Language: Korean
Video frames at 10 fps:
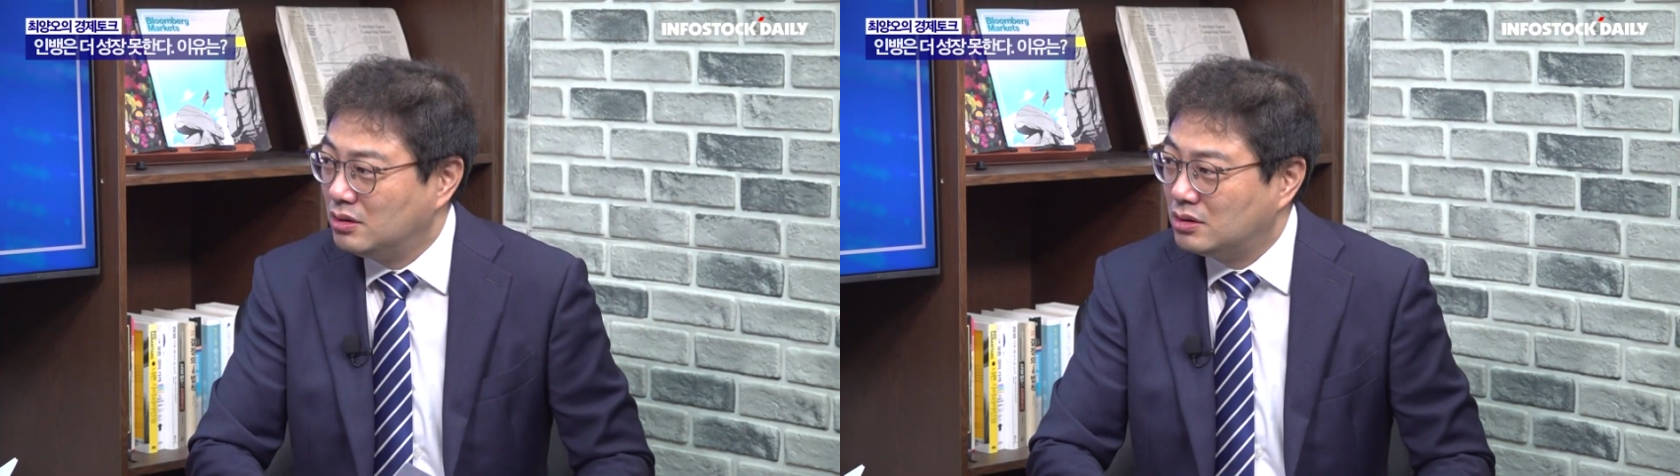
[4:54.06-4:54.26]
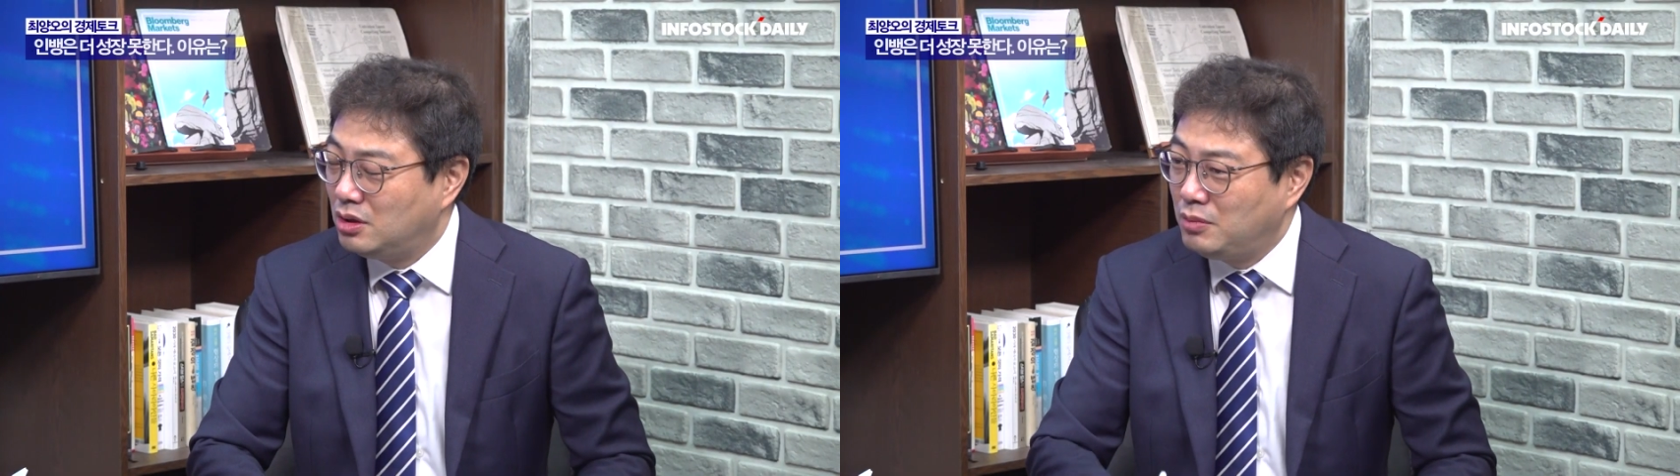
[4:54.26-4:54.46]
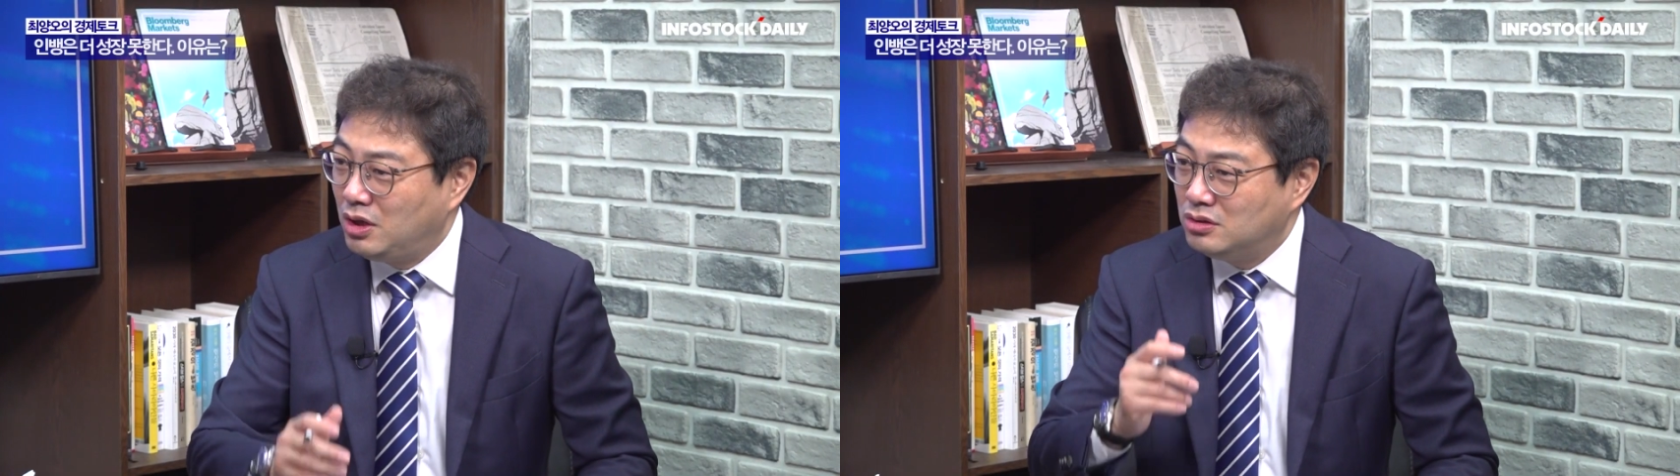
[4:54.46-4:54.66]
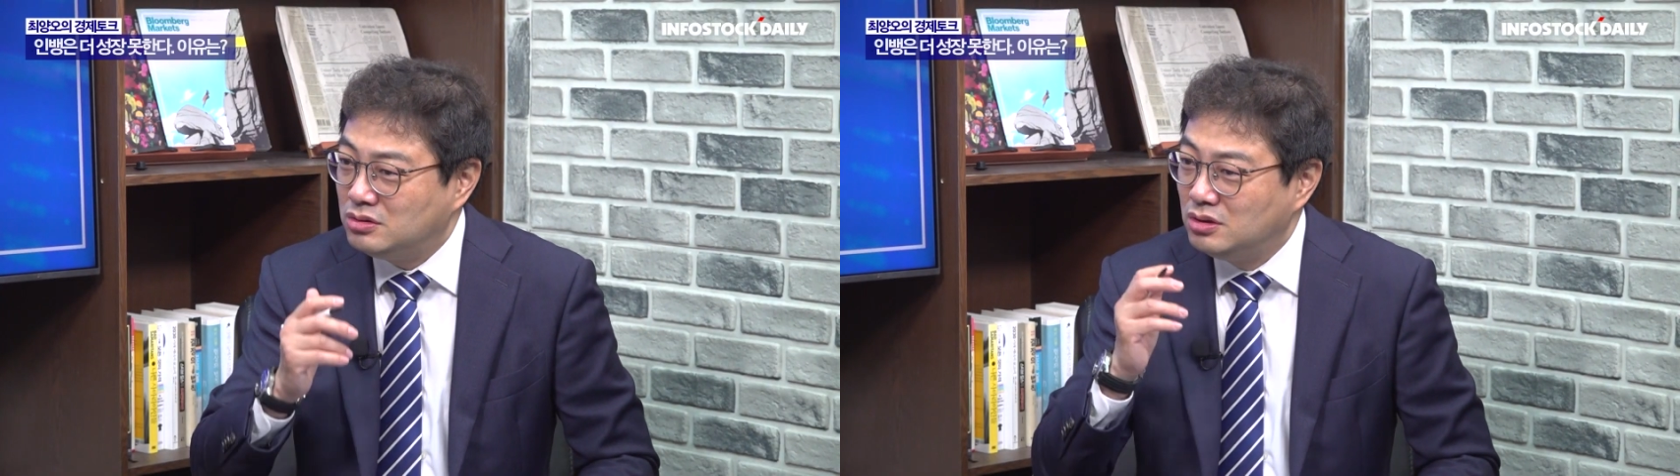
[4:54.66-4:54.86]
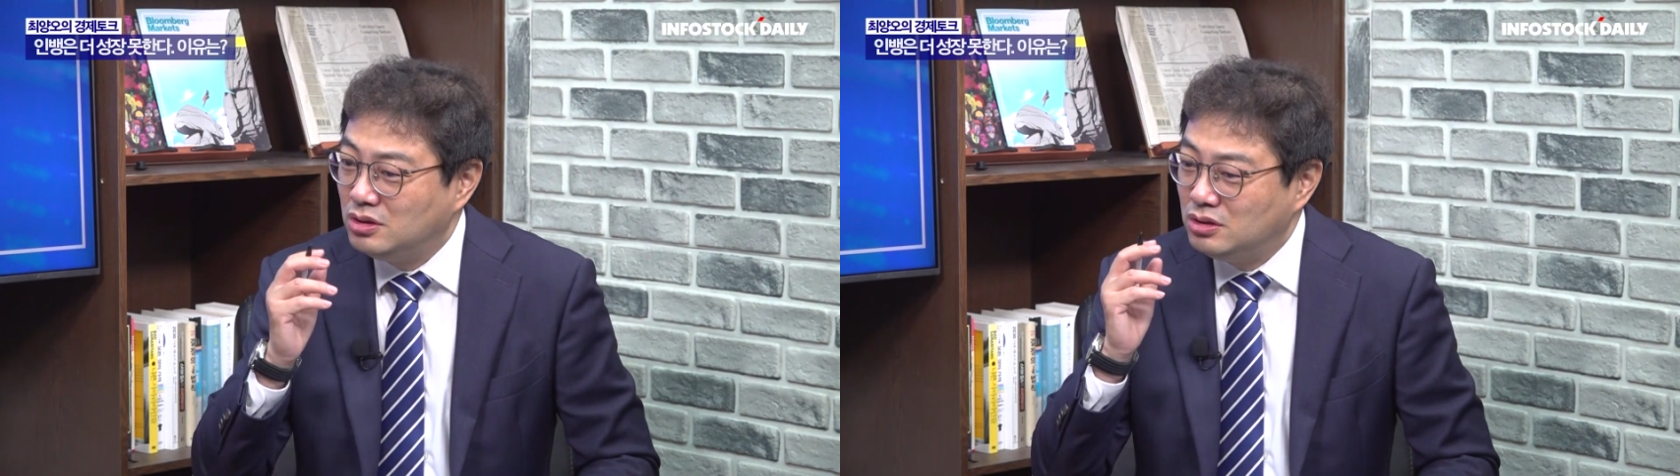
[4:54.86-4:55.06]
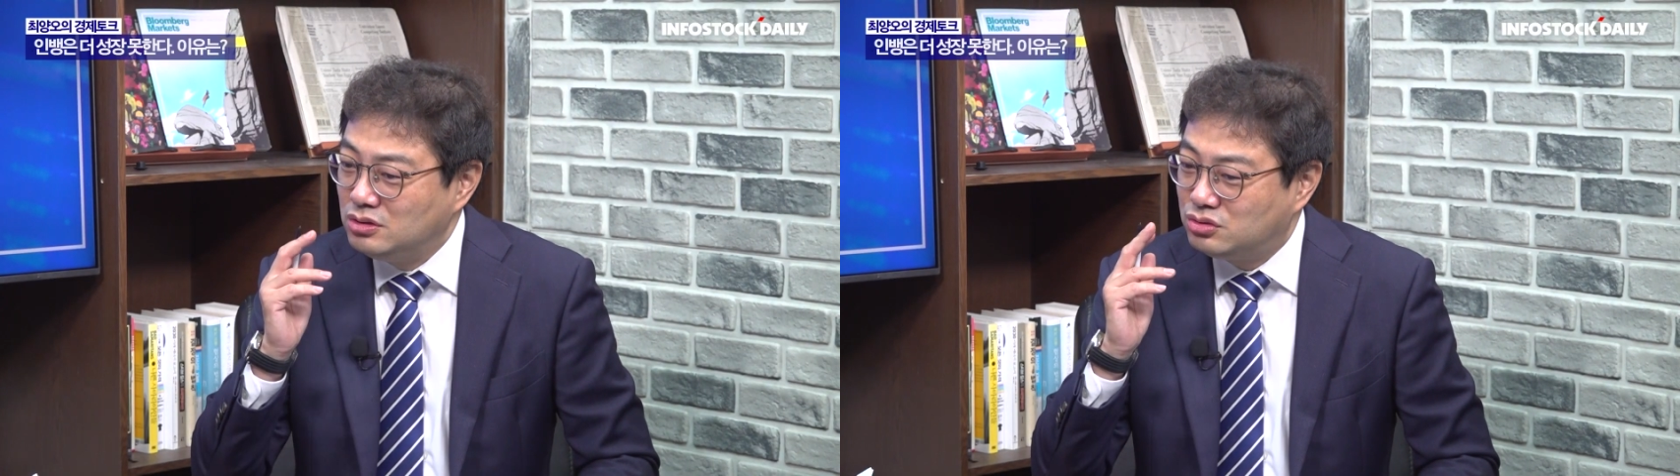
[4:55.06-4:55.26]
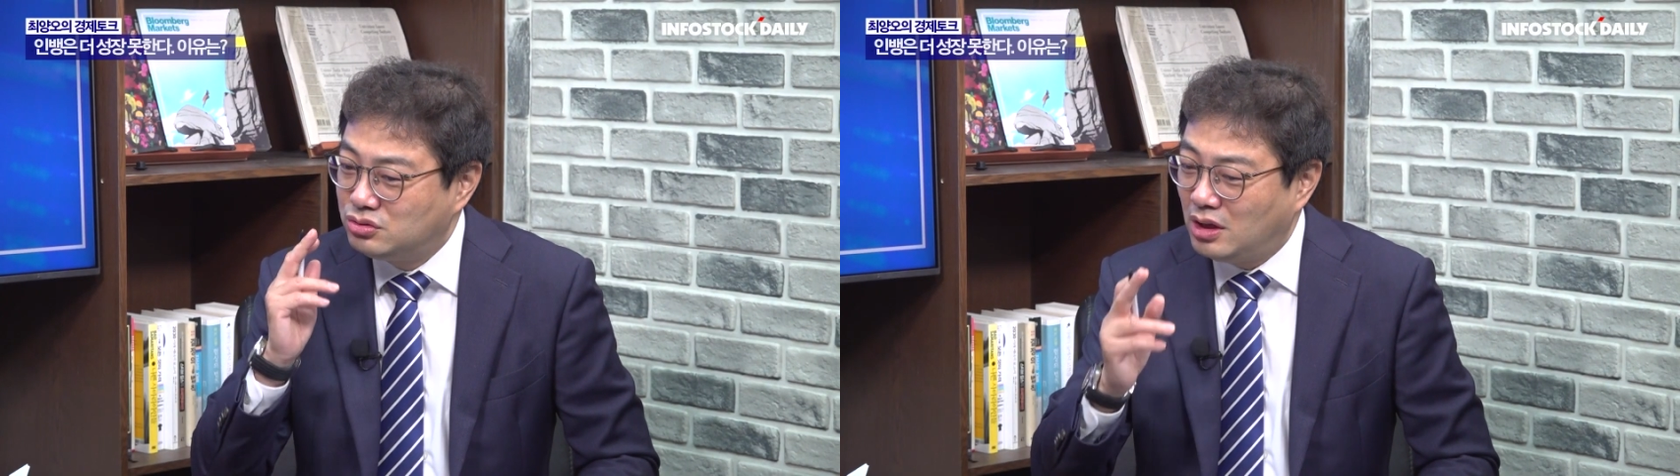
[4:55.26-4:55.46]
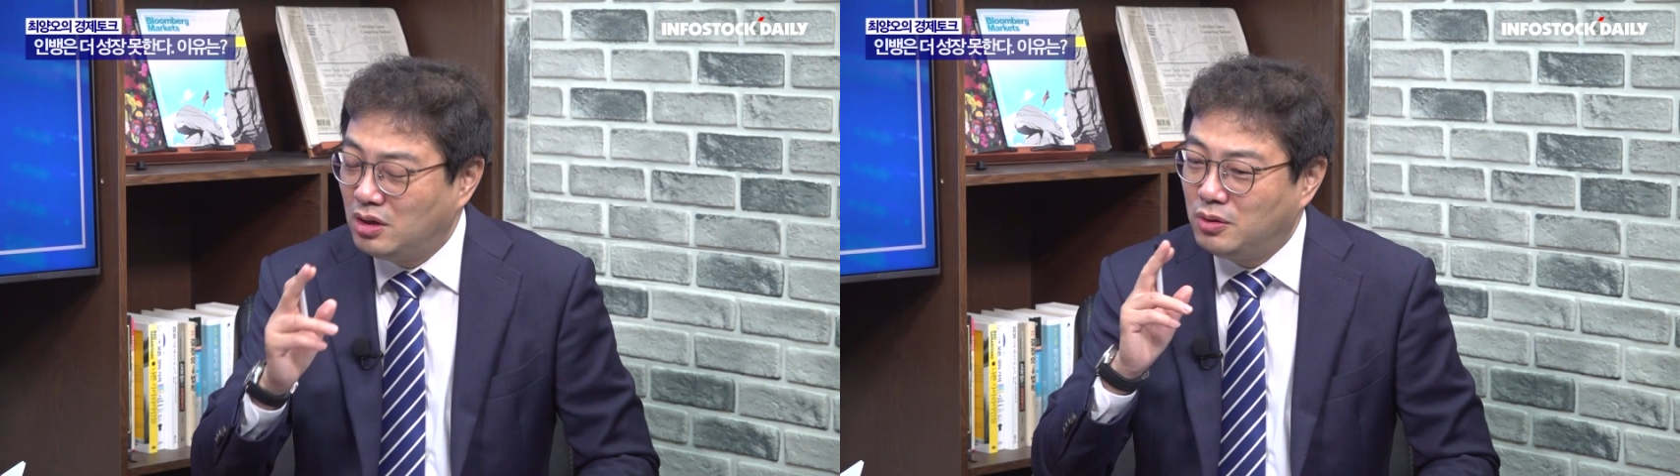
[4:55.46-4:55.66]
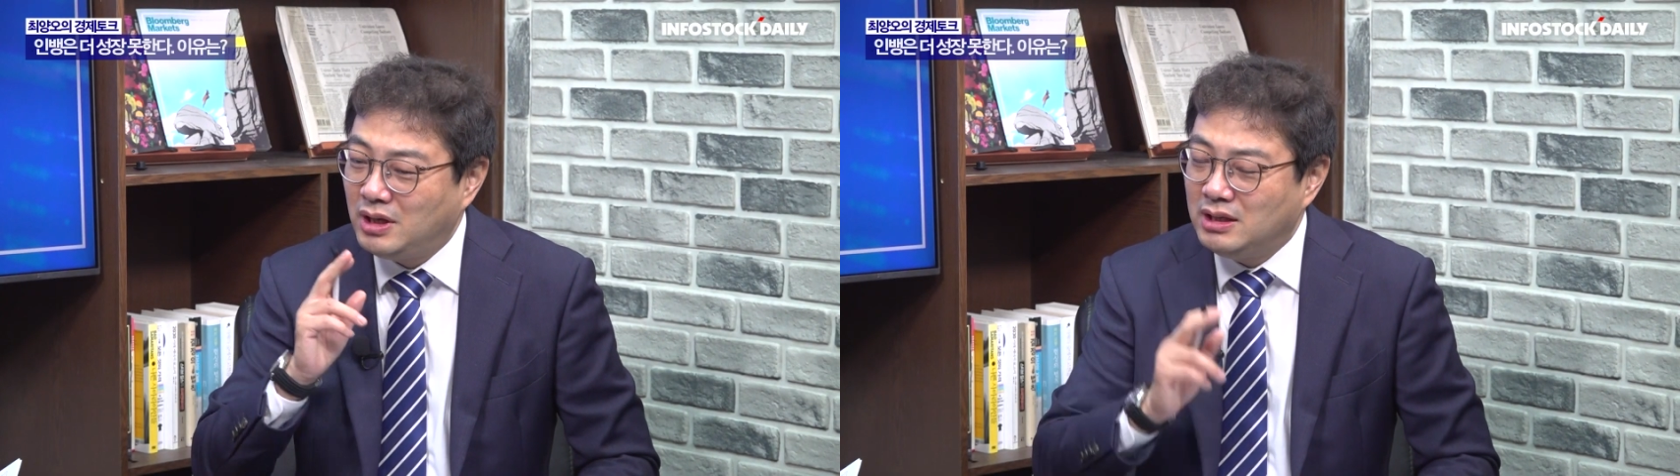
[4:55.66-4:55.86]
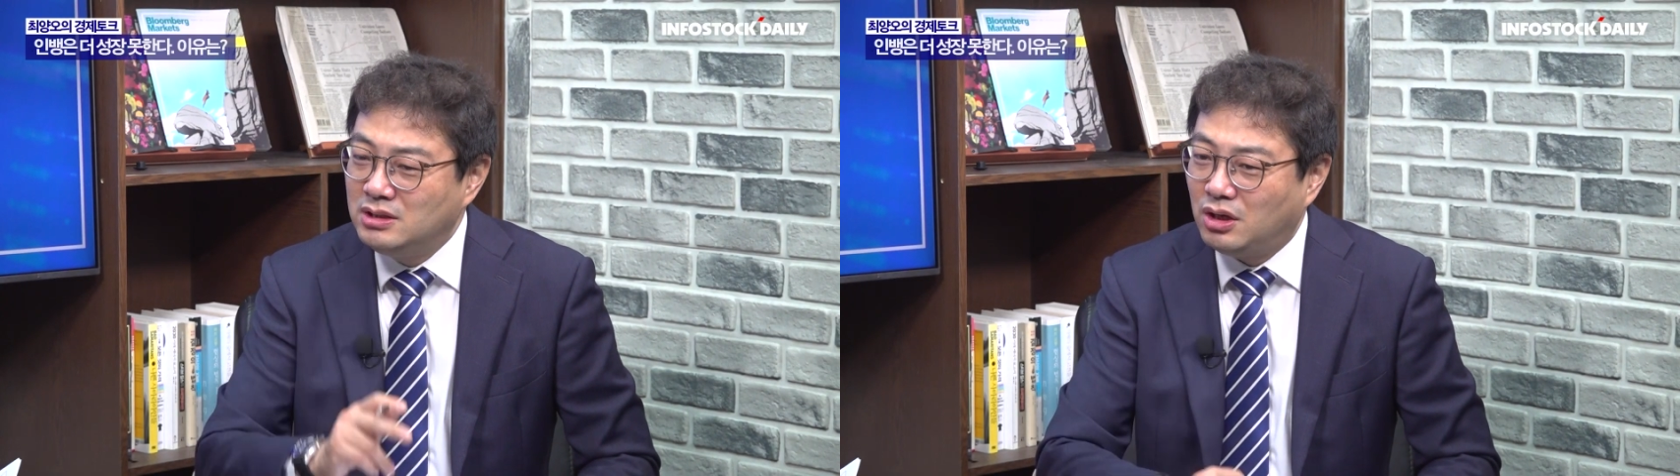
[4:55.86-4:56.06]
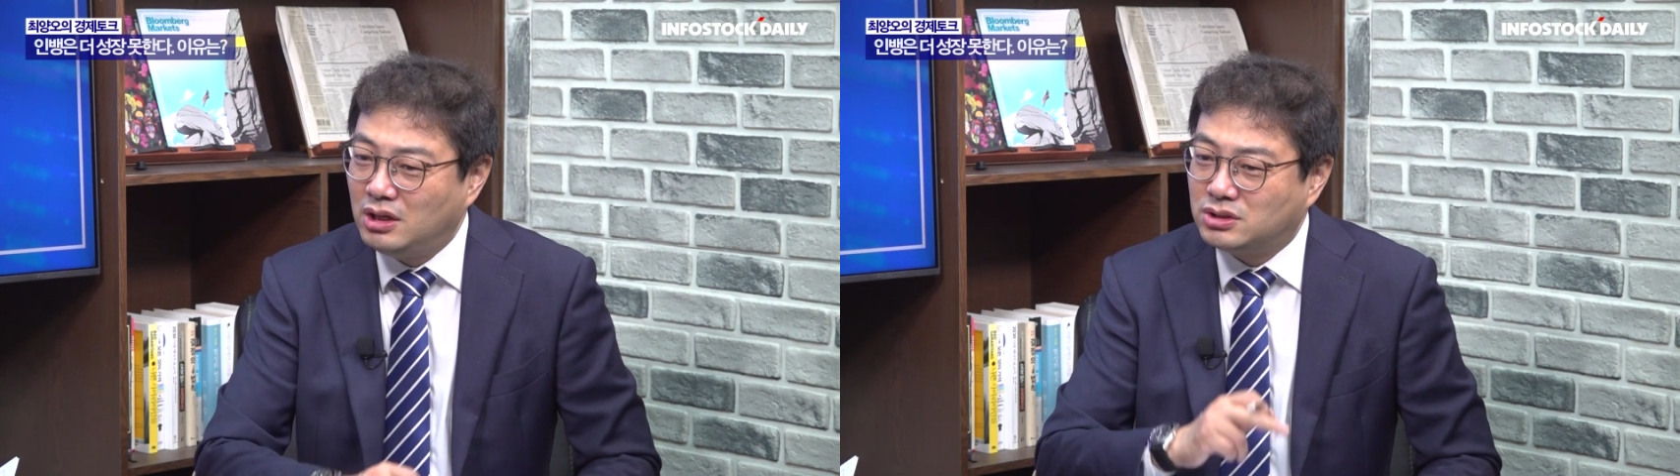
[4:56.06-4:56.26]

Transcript: 그러면 중요한 건 뭐냐? 인터넷 음.